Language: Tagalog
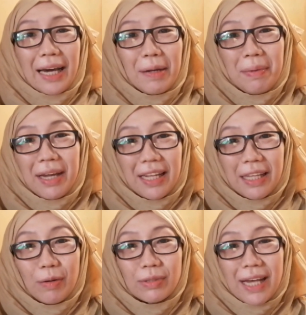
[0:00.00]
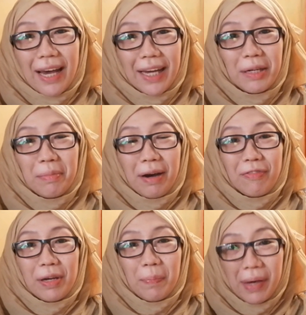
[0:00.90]
karamihan na tanong sa akin ng
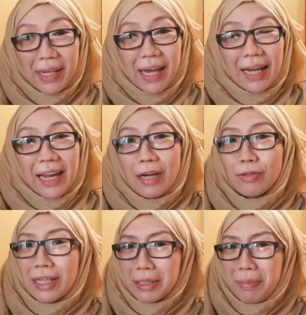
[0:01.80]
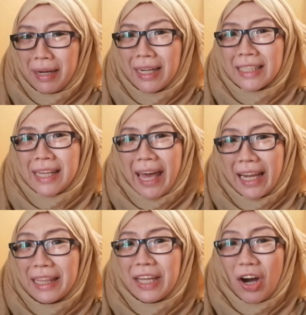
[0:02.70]
mga Filipina, lalo na sa mga nasa
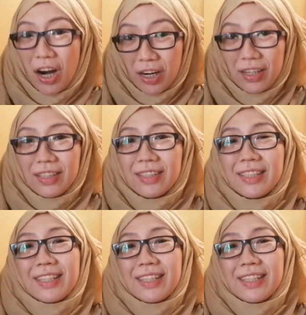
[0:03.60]
LDR,